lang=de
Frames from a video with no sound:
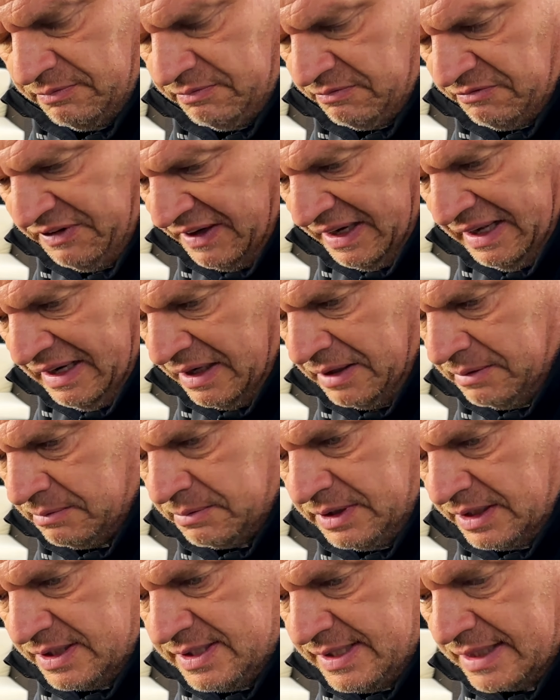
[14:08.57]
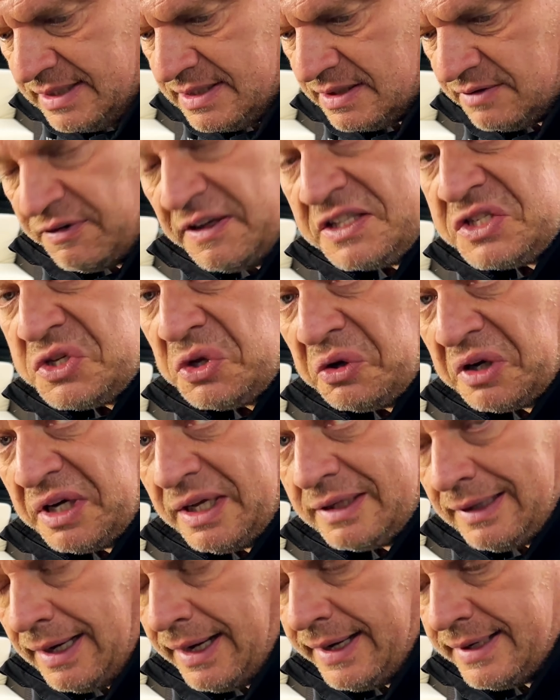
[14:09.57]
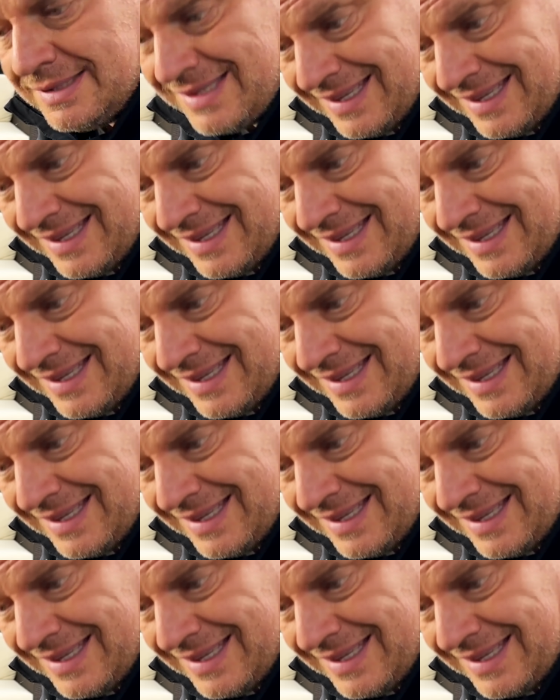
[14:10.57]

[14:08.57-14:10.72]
Fehler, die setzt verzögert ein.